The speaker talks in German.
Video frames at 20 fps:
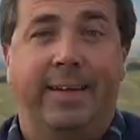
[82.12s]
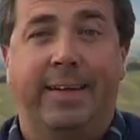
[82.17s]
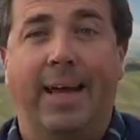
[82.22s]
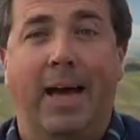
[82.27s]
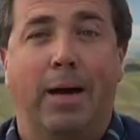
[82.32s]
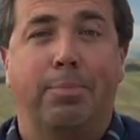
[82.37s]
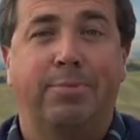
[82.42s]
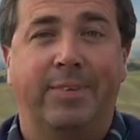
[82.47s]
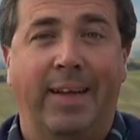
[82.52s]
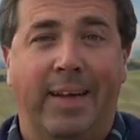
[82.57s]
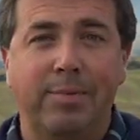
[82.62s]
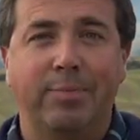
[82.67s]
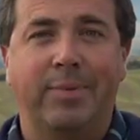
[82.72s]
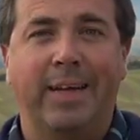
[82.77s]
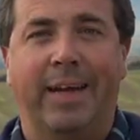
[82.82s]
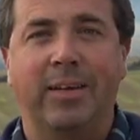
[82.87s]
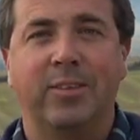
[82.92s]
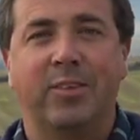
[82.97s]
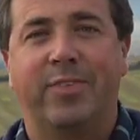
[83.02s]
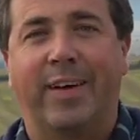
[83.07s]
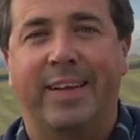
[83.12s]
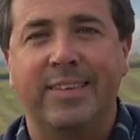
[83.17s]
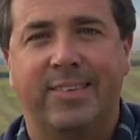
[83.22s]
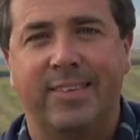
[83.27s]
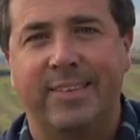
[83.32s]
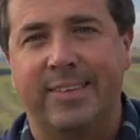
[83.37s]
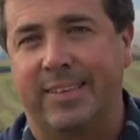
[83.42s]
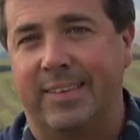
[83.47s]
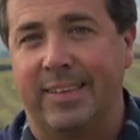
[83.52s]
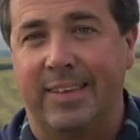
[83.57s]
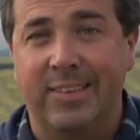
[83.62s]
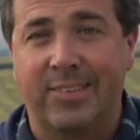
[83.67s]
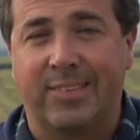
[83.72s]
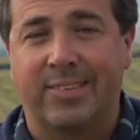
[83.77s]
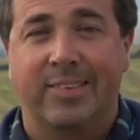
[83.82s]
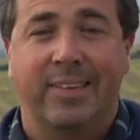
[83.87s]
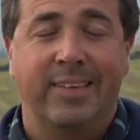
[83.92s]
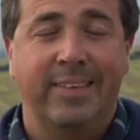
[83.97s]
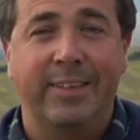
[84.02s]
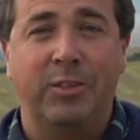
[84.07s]
Der Psalm 23
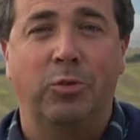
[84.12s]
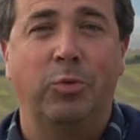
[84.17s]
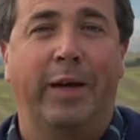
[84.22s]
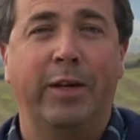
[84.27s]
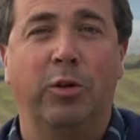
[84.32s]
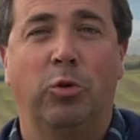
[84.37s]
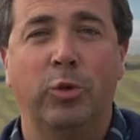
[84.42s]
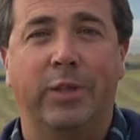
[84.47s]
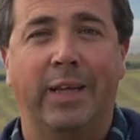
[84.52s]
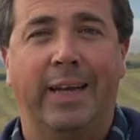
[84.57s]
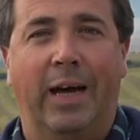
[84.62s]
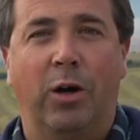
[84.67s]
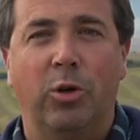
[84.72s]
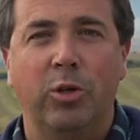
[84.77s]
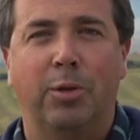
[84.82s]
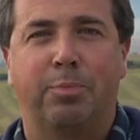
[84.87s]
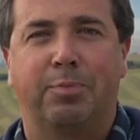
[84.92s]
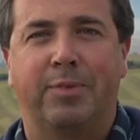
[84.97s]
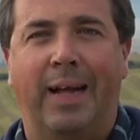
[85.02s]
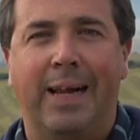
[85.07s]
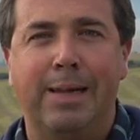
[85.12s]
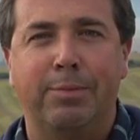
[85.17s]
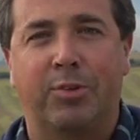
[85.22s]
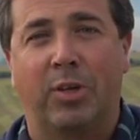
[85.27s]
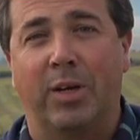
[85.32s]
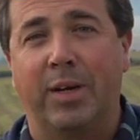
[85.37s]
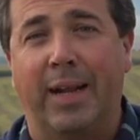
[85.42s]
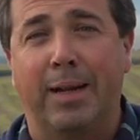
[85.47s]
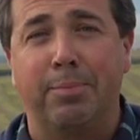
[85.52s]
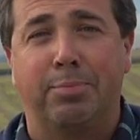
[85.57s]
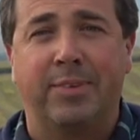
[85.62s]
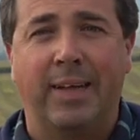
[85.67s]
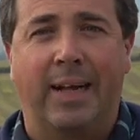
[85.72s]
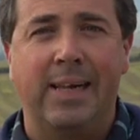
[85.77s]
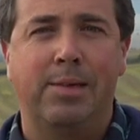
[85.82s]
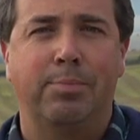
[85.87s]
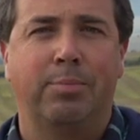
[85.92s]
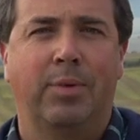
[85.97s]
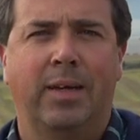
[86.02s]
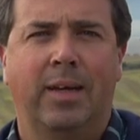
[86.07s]
ist nicht nur ein gute Laune Psalm, sondern ein
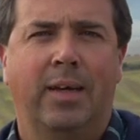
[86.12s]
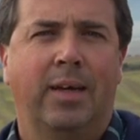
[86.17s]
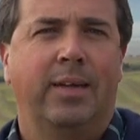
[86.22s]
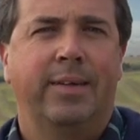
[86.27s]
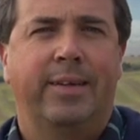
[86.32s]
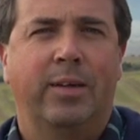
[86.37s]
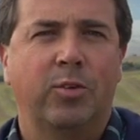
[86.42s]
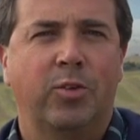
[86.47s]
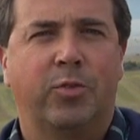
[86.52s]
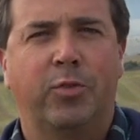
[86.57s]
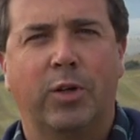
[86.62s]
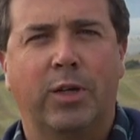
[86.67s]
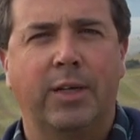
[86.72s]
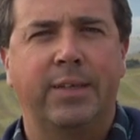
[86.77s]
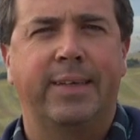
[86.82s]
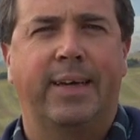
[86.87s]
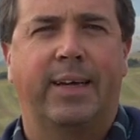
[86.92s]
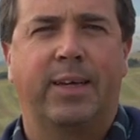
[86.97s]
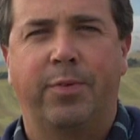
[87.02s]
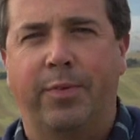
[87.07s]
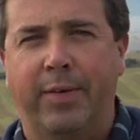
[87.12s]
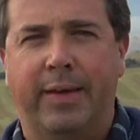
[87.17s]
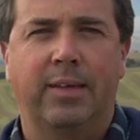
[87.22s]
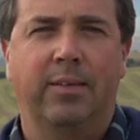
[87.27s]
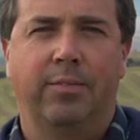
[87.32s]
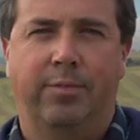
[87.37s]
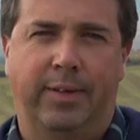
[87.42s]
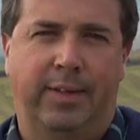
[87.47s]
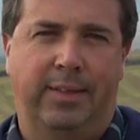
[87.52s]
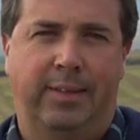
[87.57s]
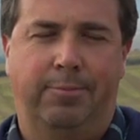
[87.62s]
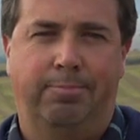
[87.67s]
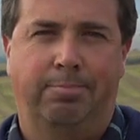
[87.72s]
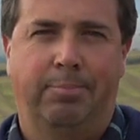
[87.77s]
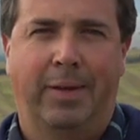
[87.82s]
Psalm, der uns wirklich erquicken will.